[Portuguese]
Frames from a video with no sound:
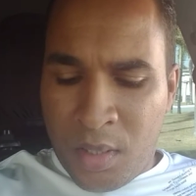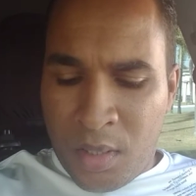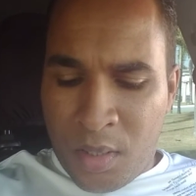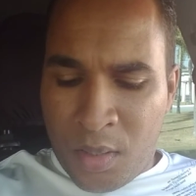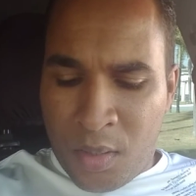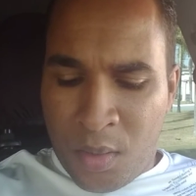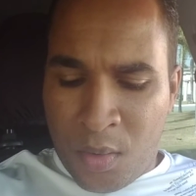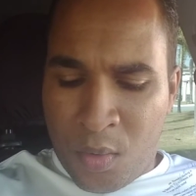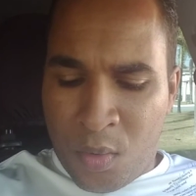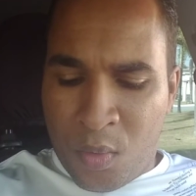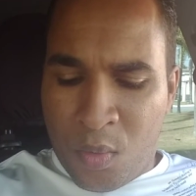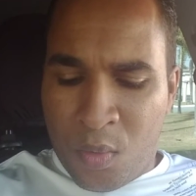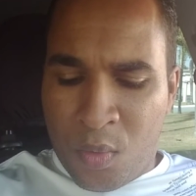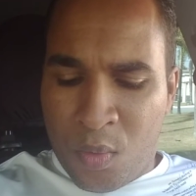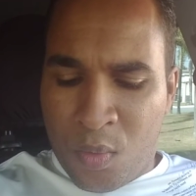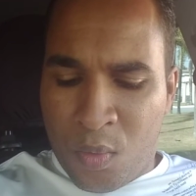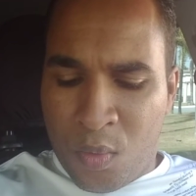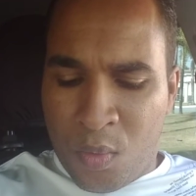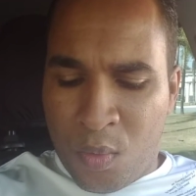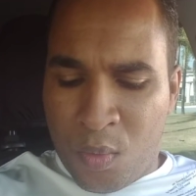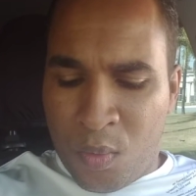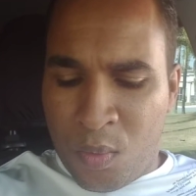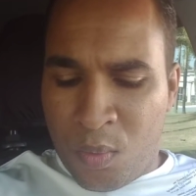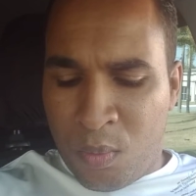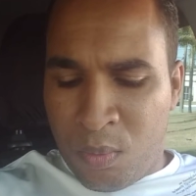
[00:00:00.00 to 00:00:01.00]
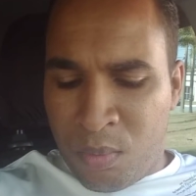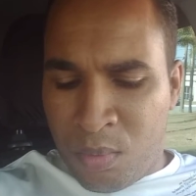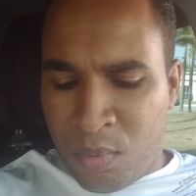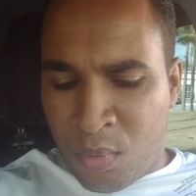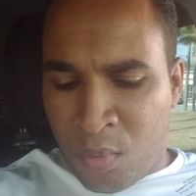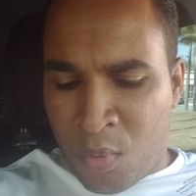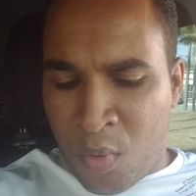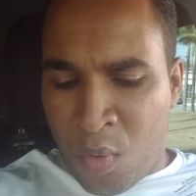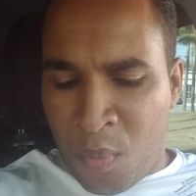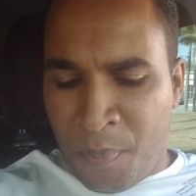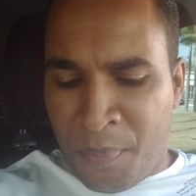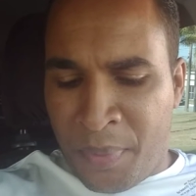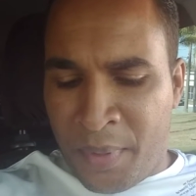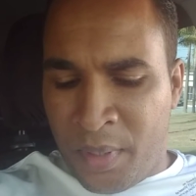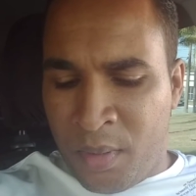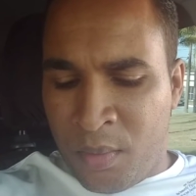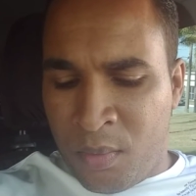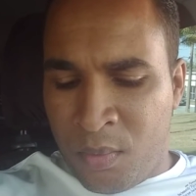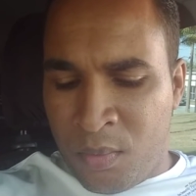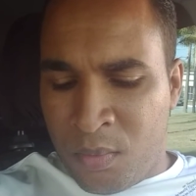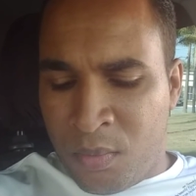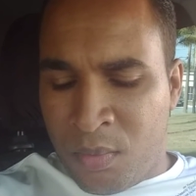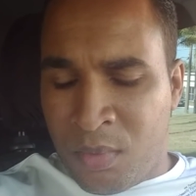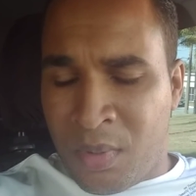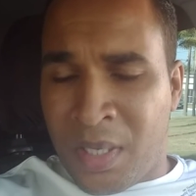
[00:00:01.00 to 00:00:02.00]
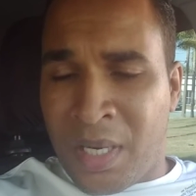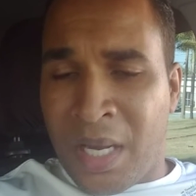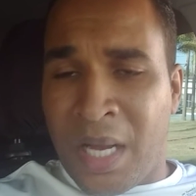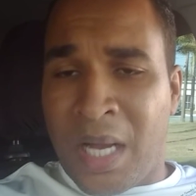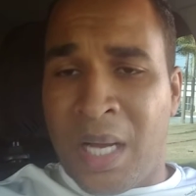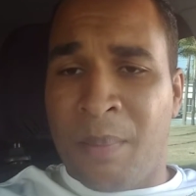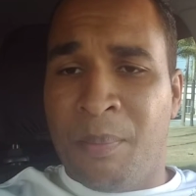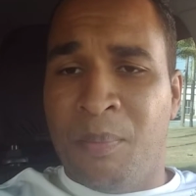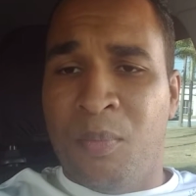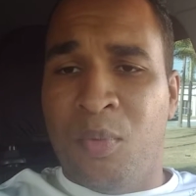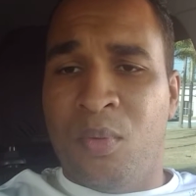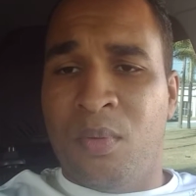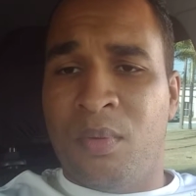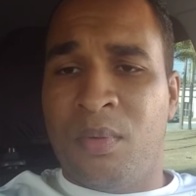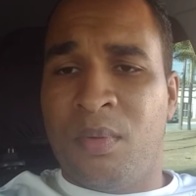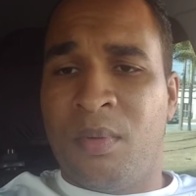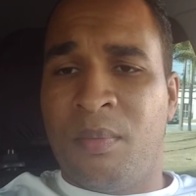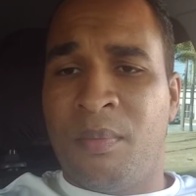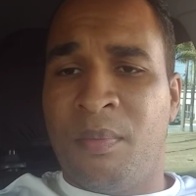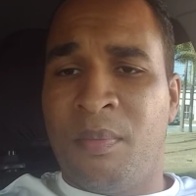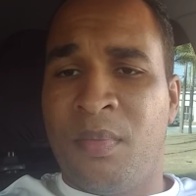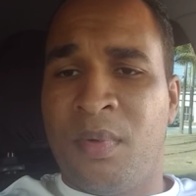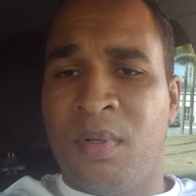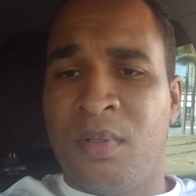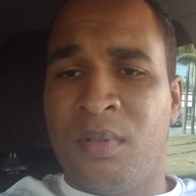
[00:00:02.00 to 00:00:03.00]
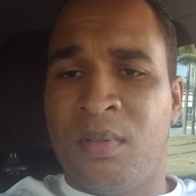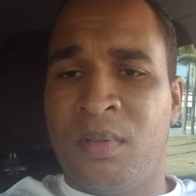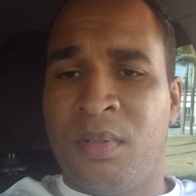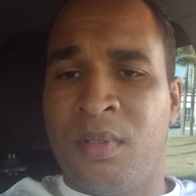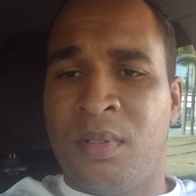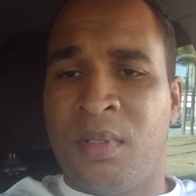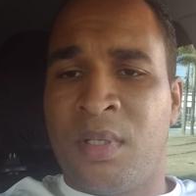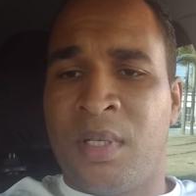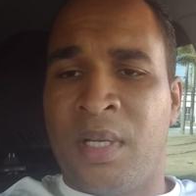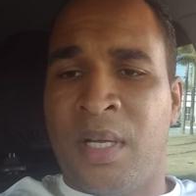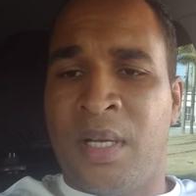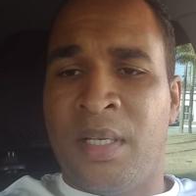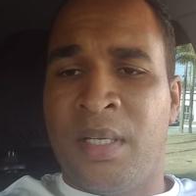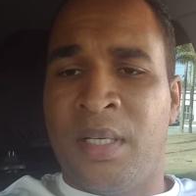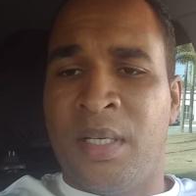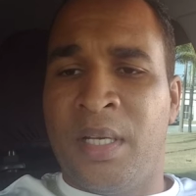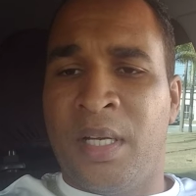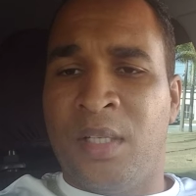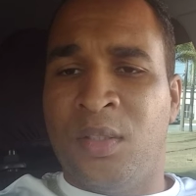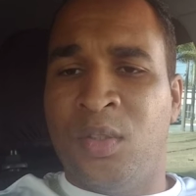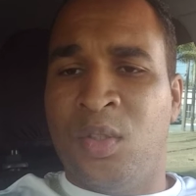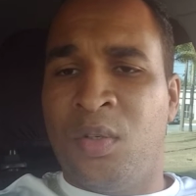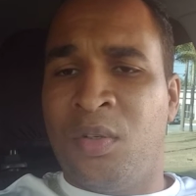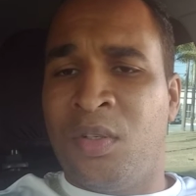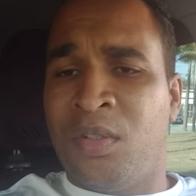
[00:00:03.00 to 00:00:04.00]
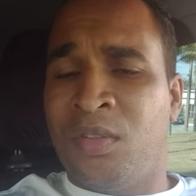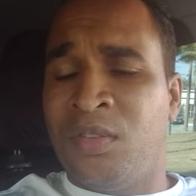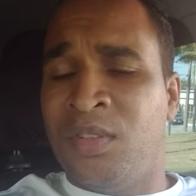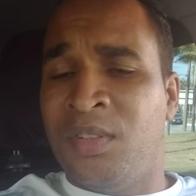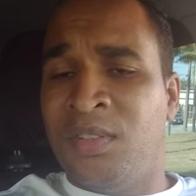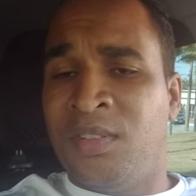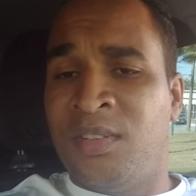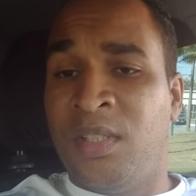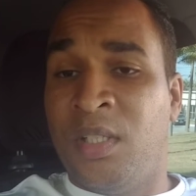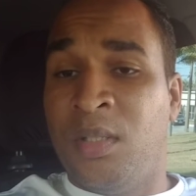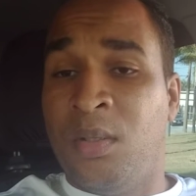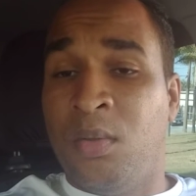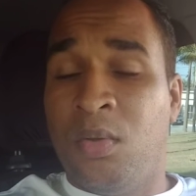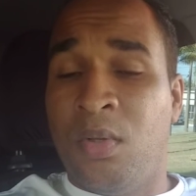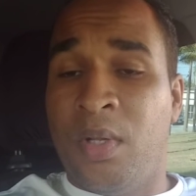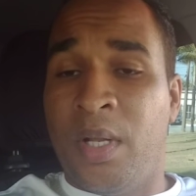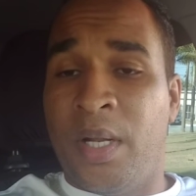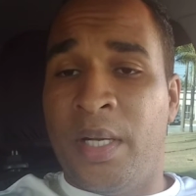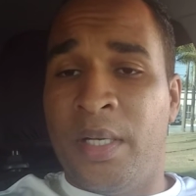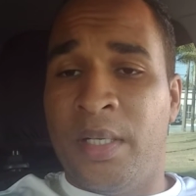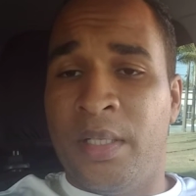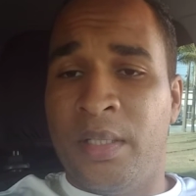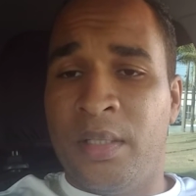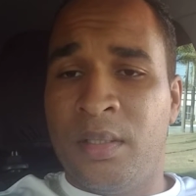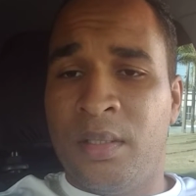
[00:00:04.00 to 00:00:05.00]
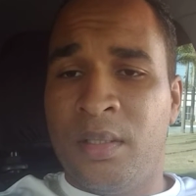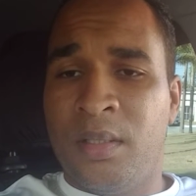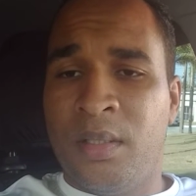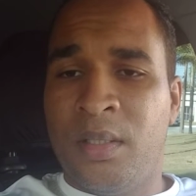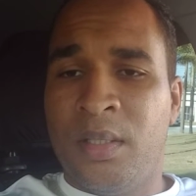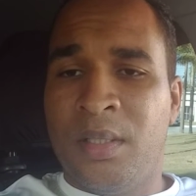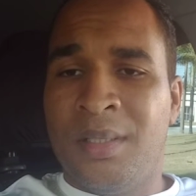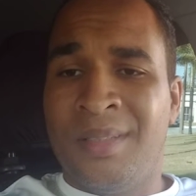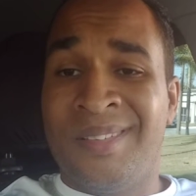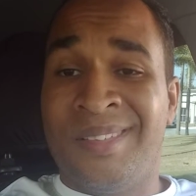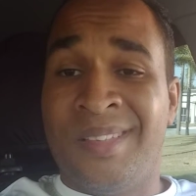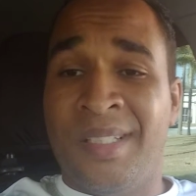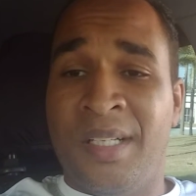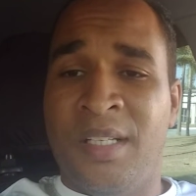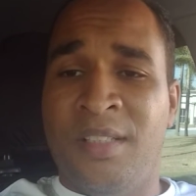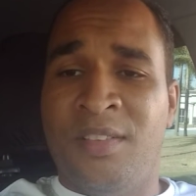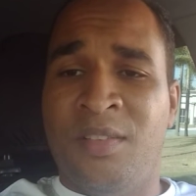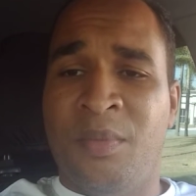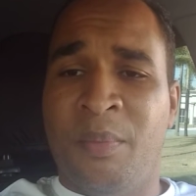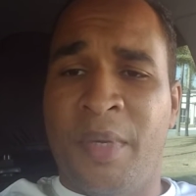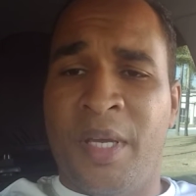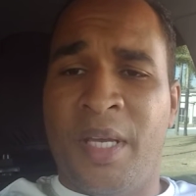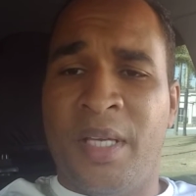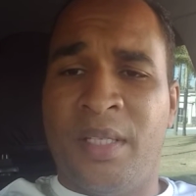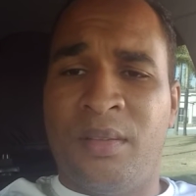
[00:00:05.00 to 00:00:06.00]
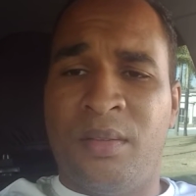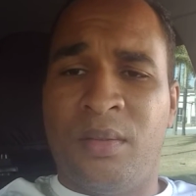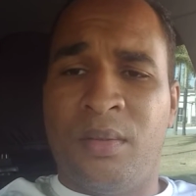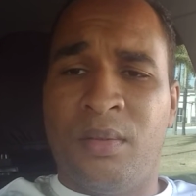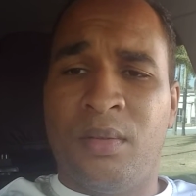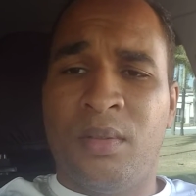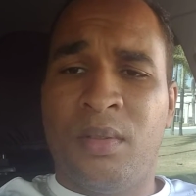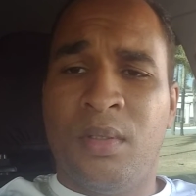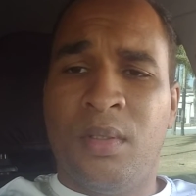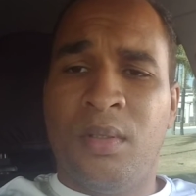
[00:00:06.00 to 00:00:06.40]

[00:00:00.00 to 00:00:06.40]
Eu comprei um cabo carregador de celular 3 metros.